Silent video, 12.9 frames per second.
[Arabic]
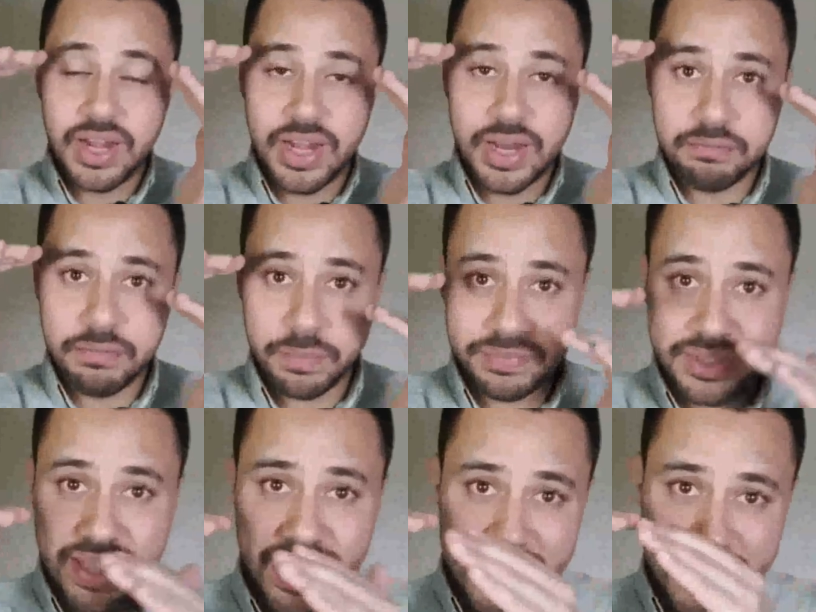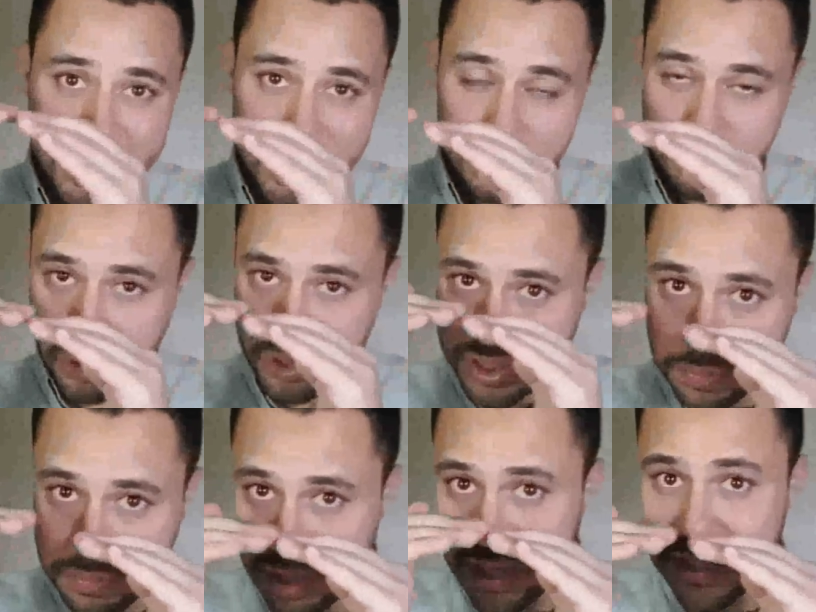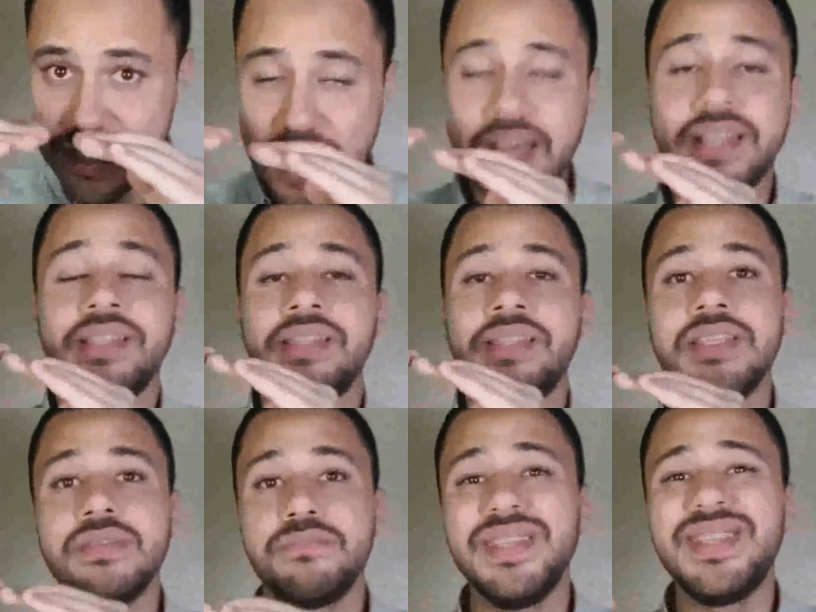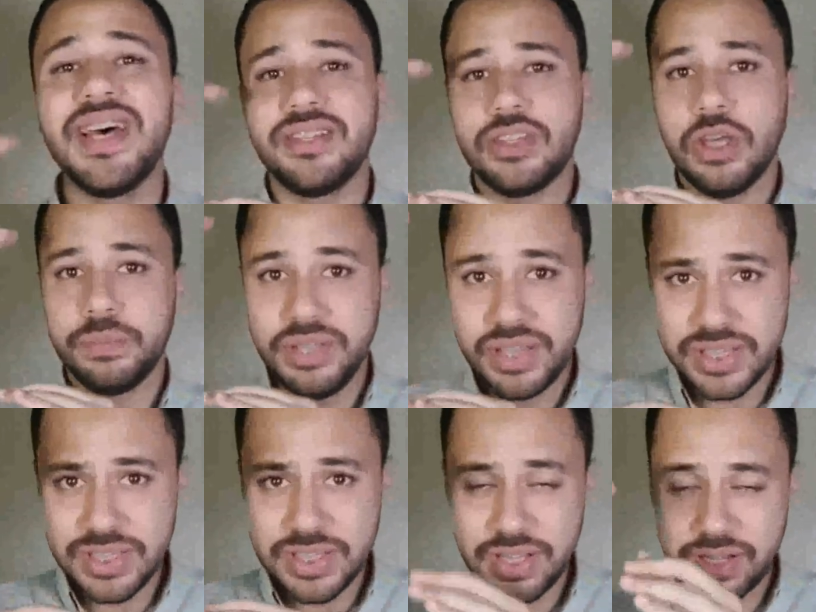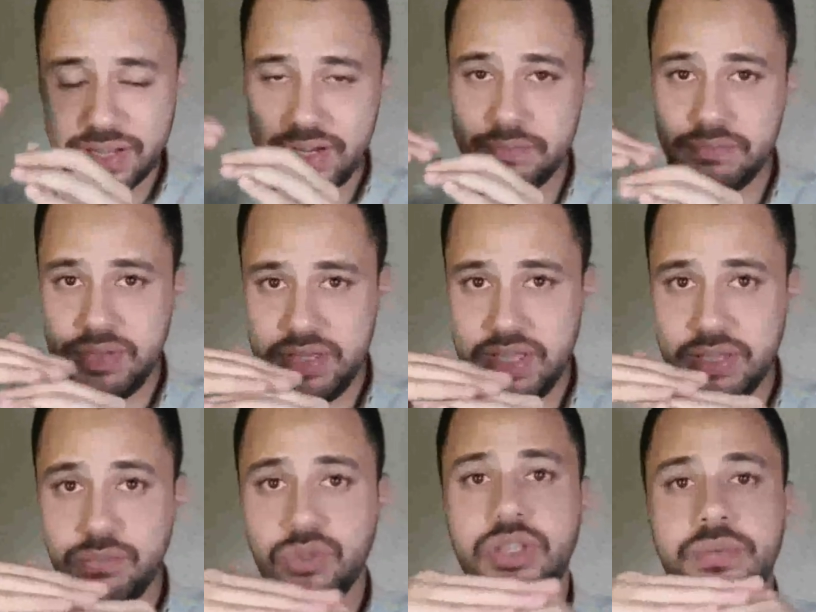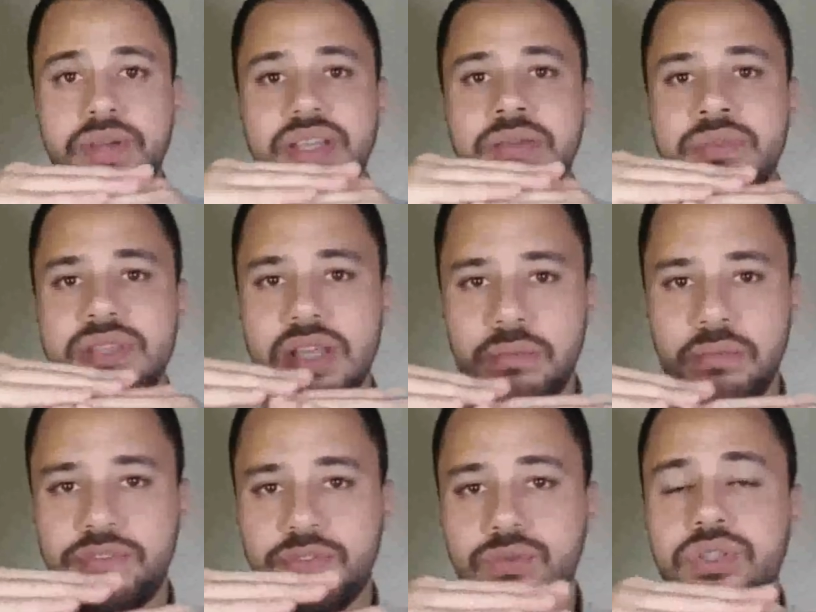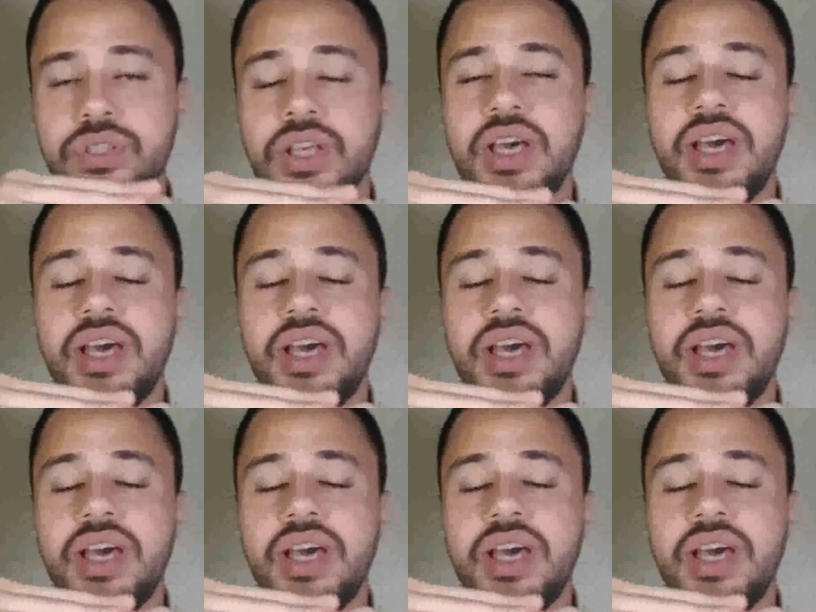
لما بتعلى المواد الكيميائيه دي عن نسبتها الطبيعيه لما يعني المواد الطبيعيه دي مثلا المفروض